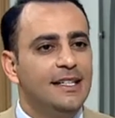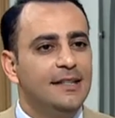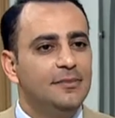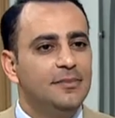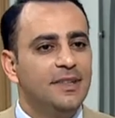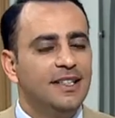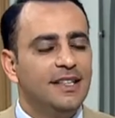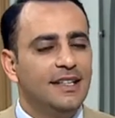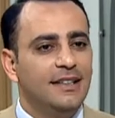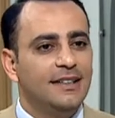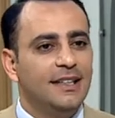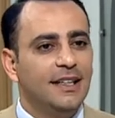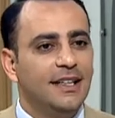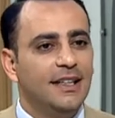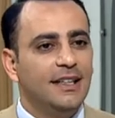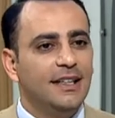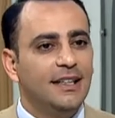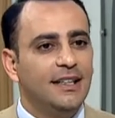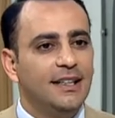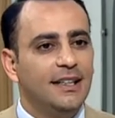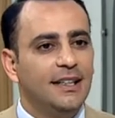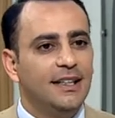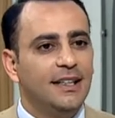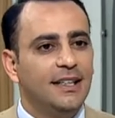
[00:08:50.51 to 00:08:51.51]
بضع
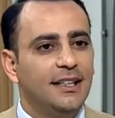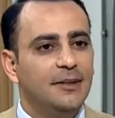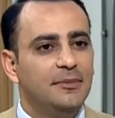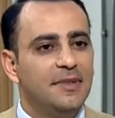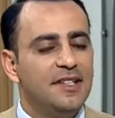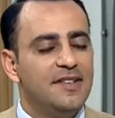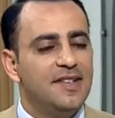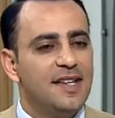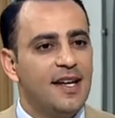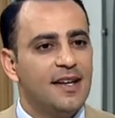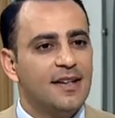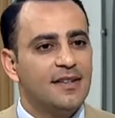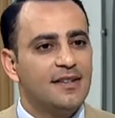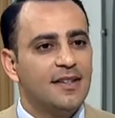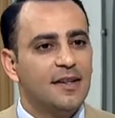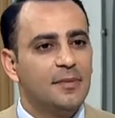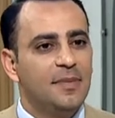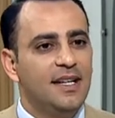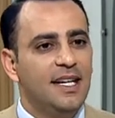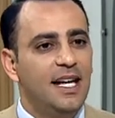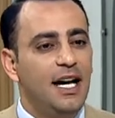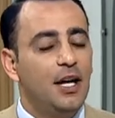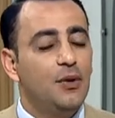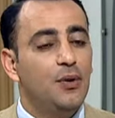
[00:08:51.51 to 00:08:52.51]
دقائق من سحر
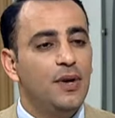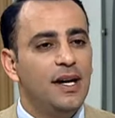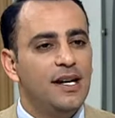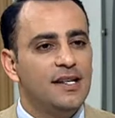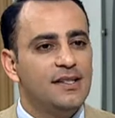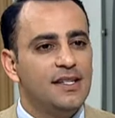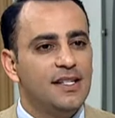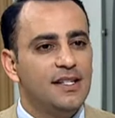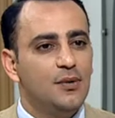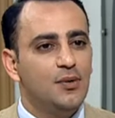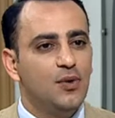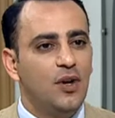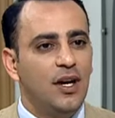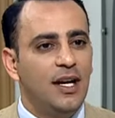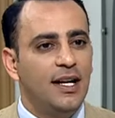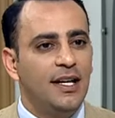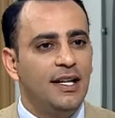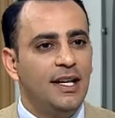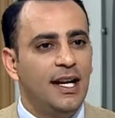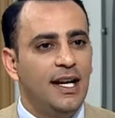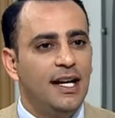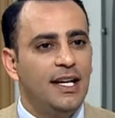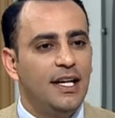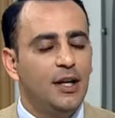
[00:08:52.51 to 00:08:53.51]
الطبيعه والتنوع
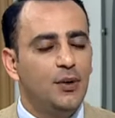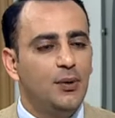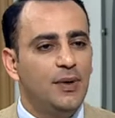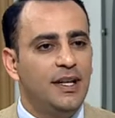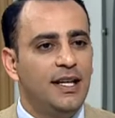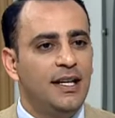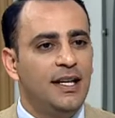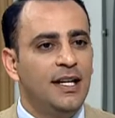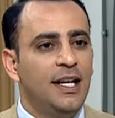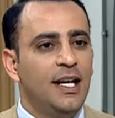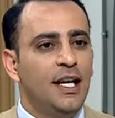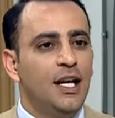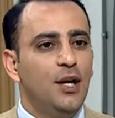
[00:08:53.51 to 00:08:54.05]
الحيوي